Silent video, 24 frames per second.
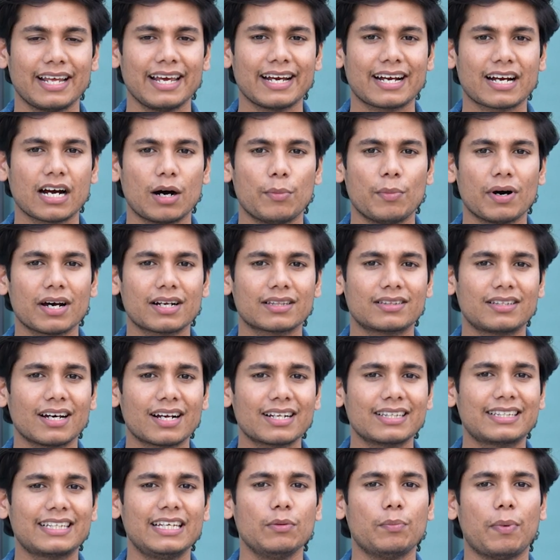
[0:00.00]
ने कमर
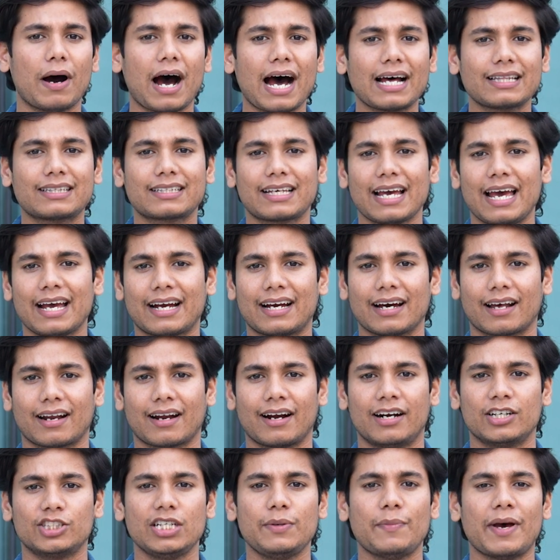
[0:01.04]
दर्द की बात कहकर
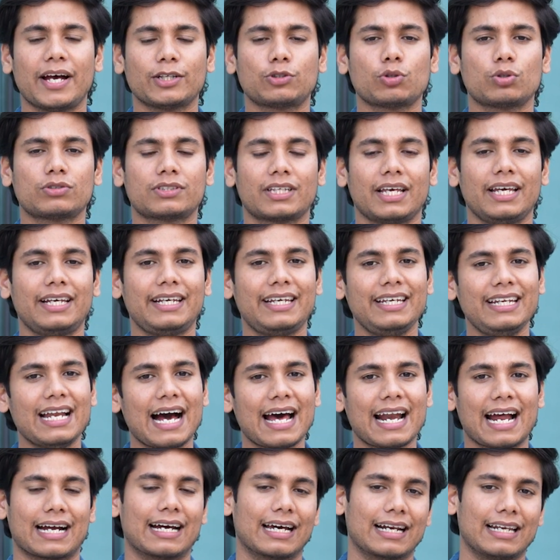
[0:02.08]
रणजी मैचों से
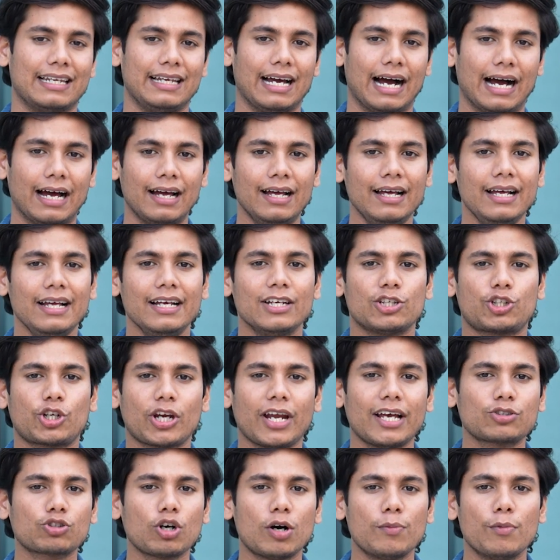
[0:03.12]
किनारा कर लिया
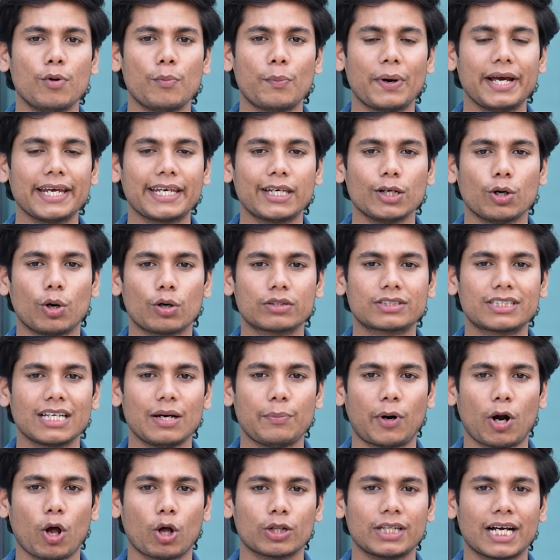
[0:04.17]
श्रेयस को मुंबई की ओर से
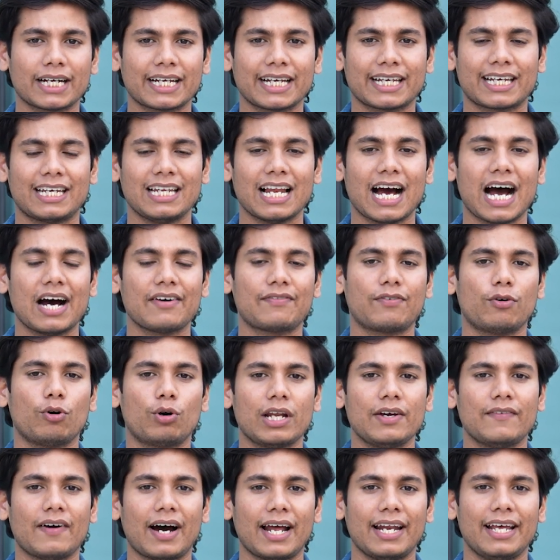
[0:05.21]
बड़ौदा के खिलाफ
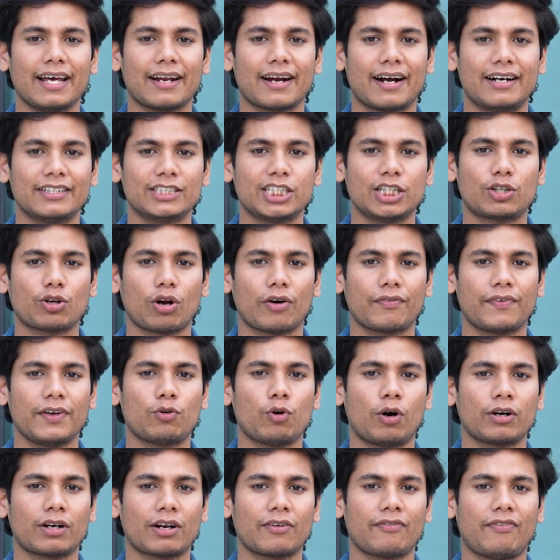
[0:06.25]
होने वाले रणजी ट्रॉफी
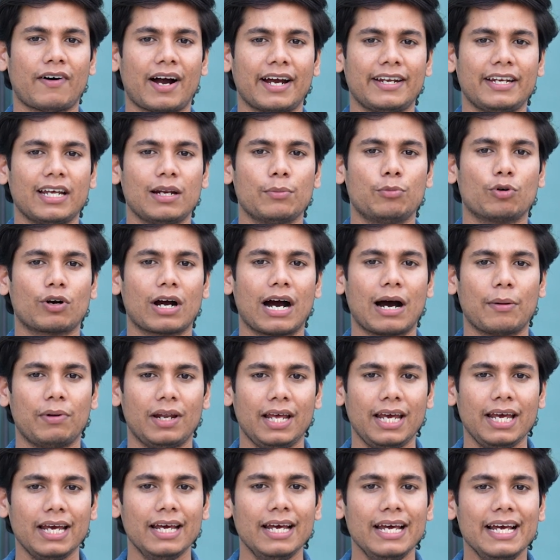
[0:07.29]
क्वार्टर फाइनल
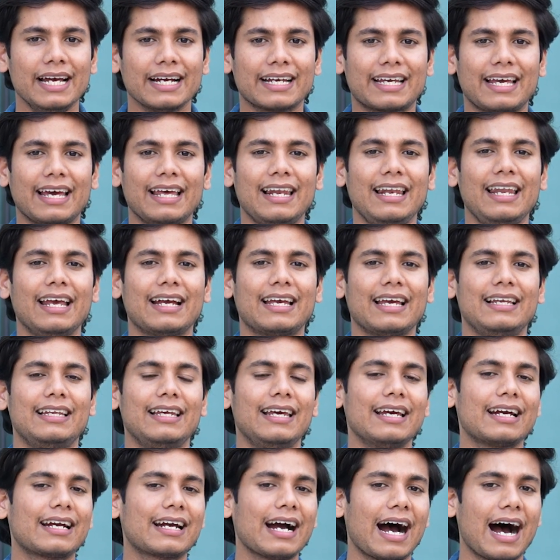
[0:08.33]
मुकाबले खेलने के
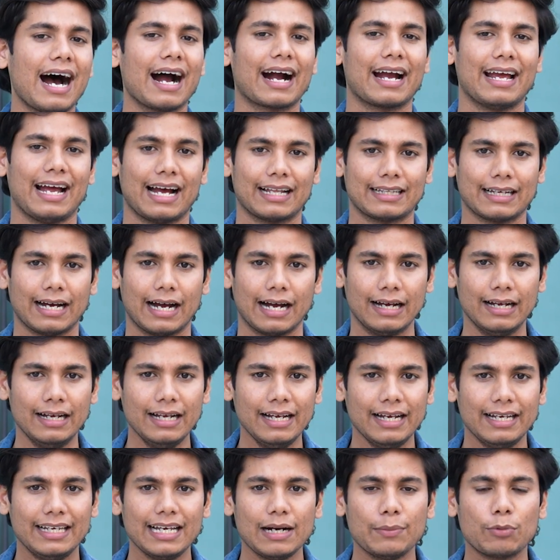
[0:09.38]
लिए कहा गया था
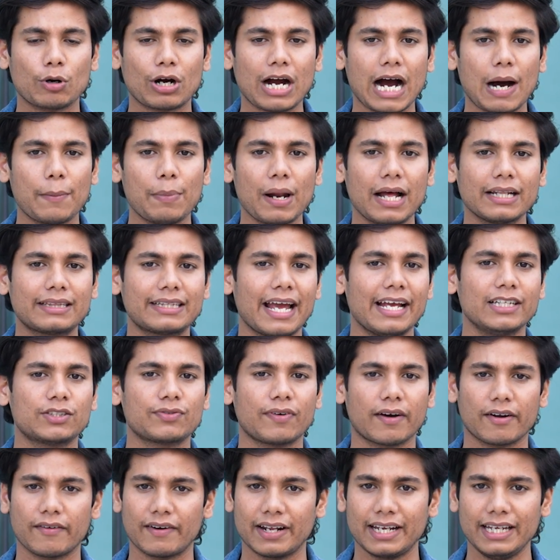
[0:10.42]
यह मुकाबला 23
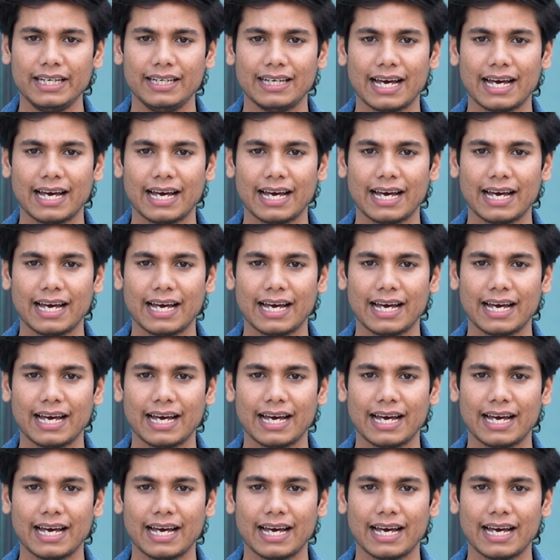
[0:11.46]
फरवरी